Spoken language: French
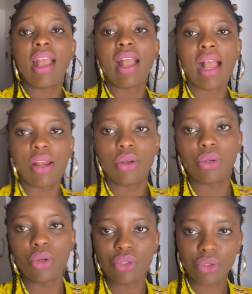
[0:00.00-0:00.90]

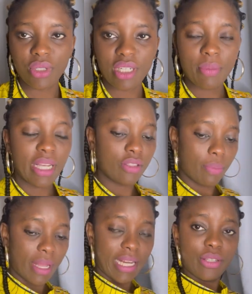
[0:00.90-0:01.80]
Alors, aujourd'hui, j'aimerais te
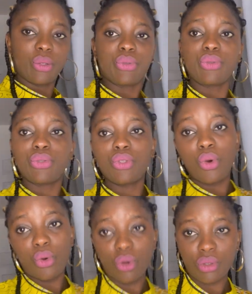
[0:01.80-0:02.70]
parler de
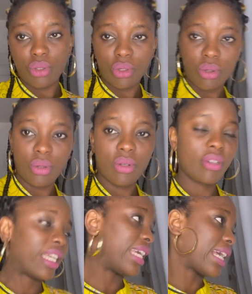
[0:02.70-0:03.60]
Toronto.
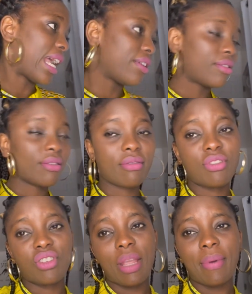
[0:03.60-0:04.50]
OK, guys?
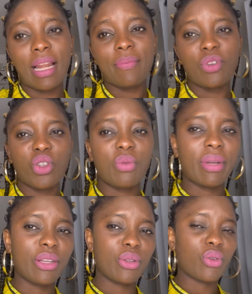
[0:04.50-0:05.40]
Je n'ai pas l'habitude de
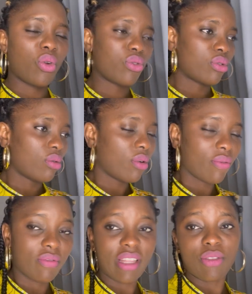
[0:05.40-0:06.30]
parler de Toronto.
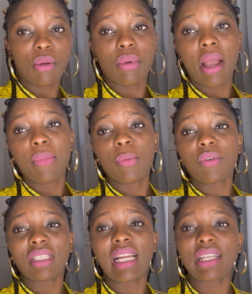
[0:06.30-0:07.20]
Vous êtes nombreux à me
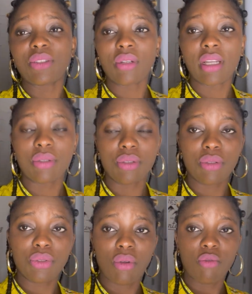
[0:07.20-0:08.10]
poser la question
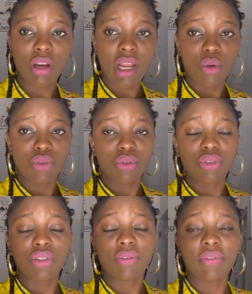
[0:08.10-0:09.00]
là-dessus. Donc, voilà,
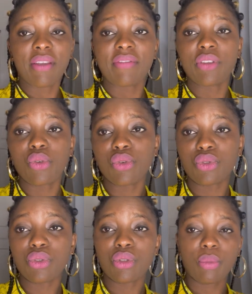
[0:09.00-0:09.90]
aujourd'hui, je fais une vidéo
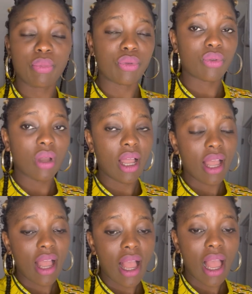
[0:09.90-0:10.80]
juste pour toi.
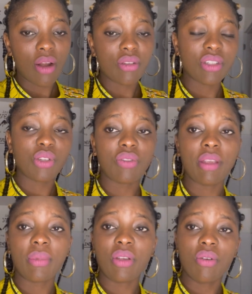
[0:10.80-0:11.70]
Alors, si tu veux
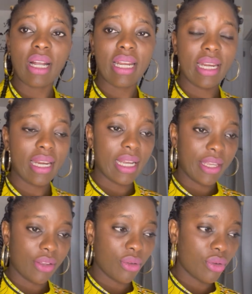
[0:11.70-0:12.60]
émigrer au Canada
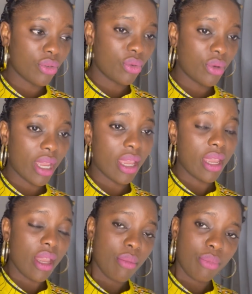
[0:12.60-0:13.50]
et que tu es
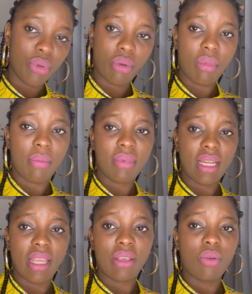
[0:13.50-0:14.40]
purement
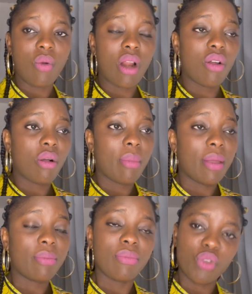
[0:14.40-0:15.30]
bilingue ou alors
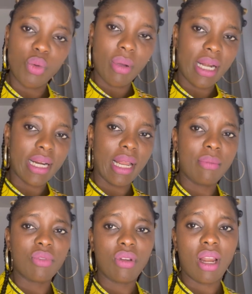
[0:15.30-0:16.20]
même tu parles quand
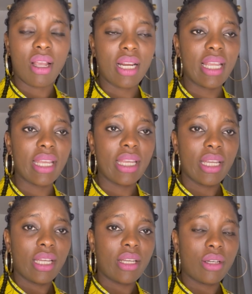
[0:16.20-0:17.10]
même de l'anglais,
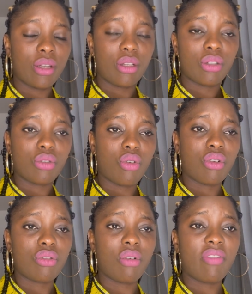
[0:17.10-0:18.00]
euh,
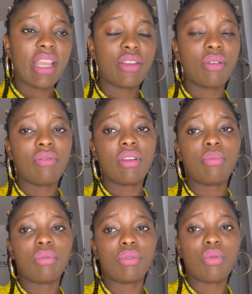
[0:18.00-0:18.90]
Toronto va être une ville
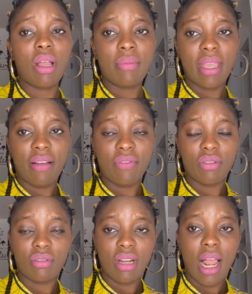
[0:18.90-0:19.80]
pour toi. Mais avant
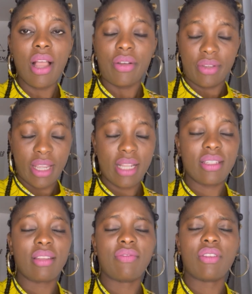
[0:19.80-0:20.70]
cela, regarde
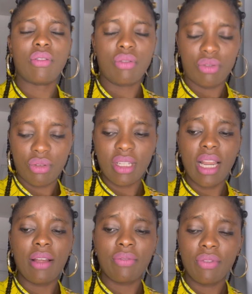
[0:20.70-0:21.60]
cette vidéo jusqu'à
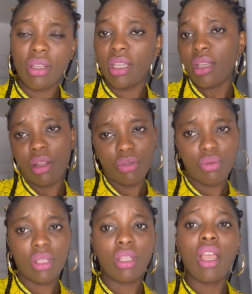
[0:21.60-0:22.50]
la fin et
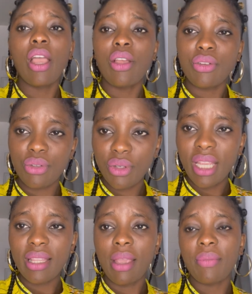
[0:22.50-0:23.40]
ensuite, tu
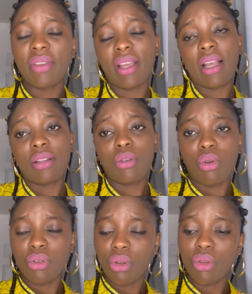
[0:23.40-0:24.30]
détermineras. Donc,
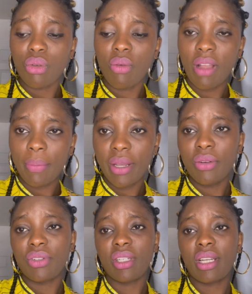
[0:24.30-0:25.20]
on se retrouve après
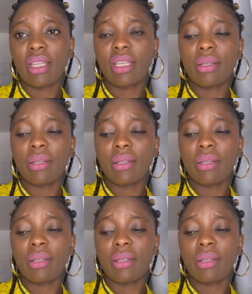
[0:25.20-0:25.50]
le générique.